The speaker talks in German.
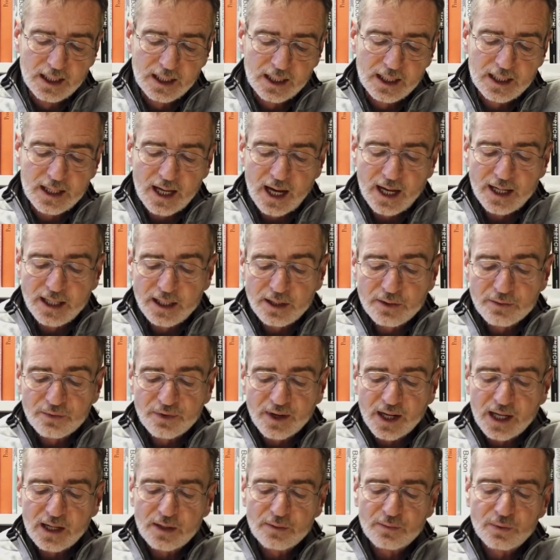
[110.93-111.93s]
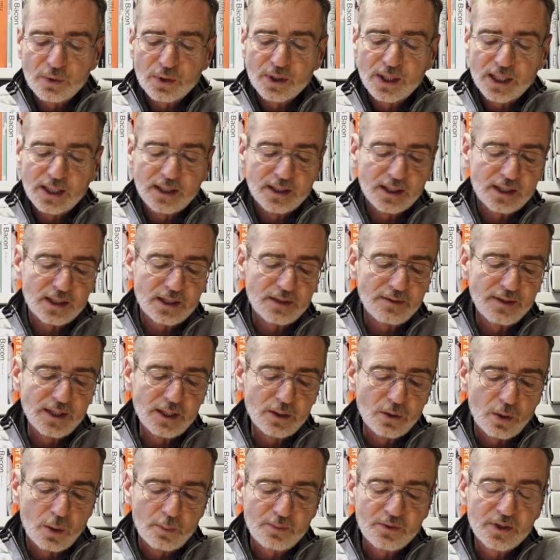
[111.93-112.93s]
In einigen Fällen wurde in der
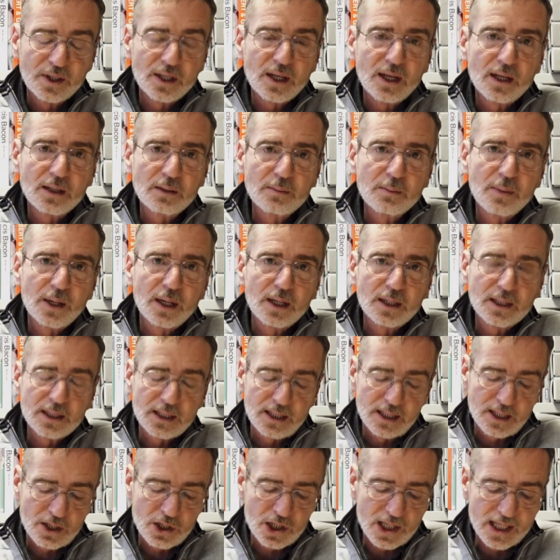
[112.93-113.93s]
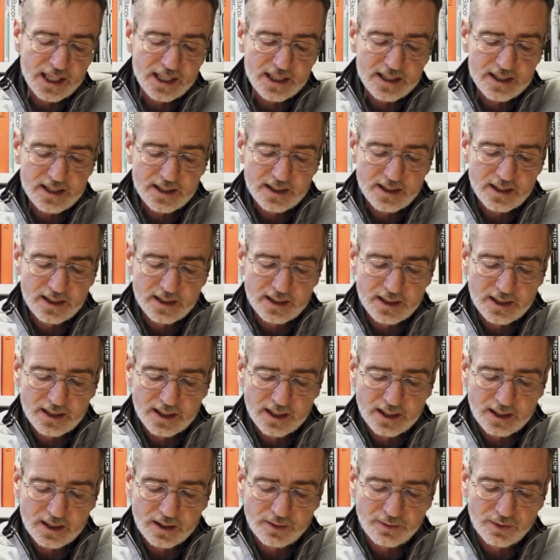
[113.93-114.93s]
Queen Opferdatenbank die
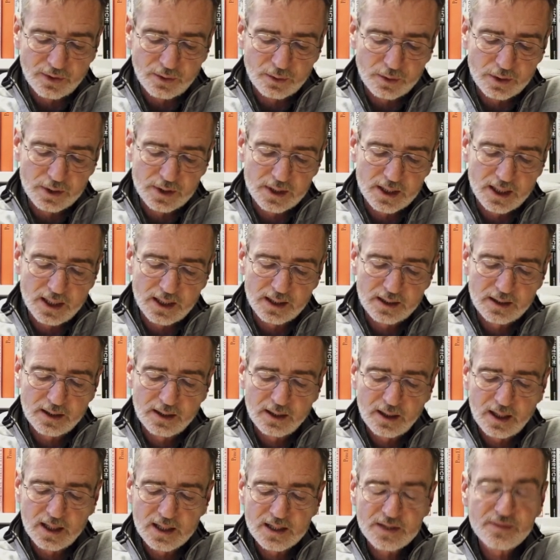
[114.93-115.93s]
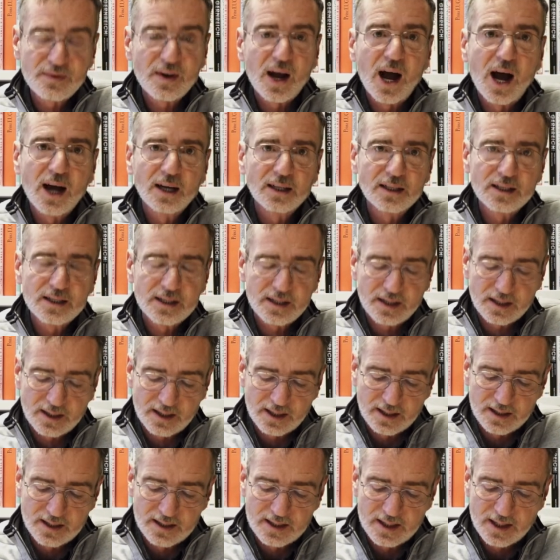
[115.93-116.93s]
Geschlechtsidentität der Verurteilten als fraglich
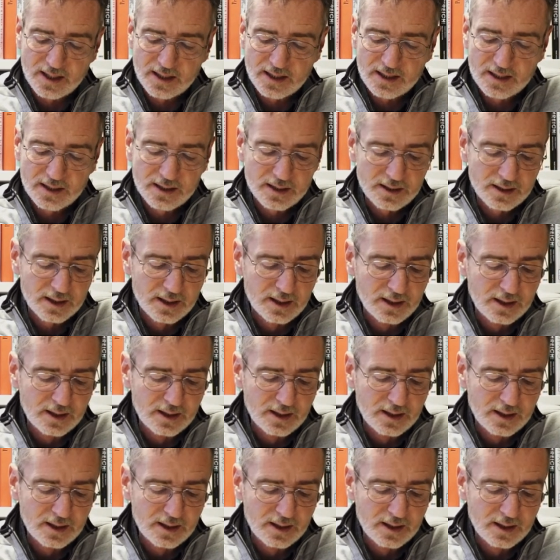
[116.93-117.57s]
gekennzeichnet,